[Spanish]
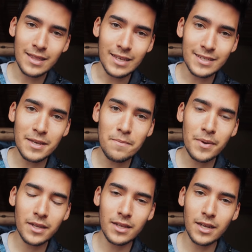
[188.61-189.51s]
de
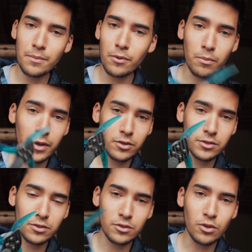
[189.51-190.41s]
siempre tener por lo
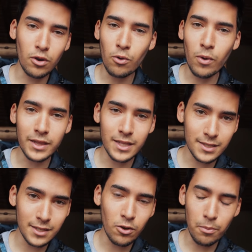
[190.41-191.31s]
menos dos quad
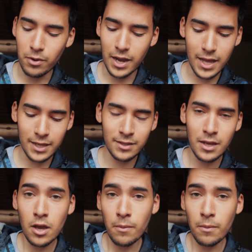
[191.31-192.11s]
de 5 pulgadas.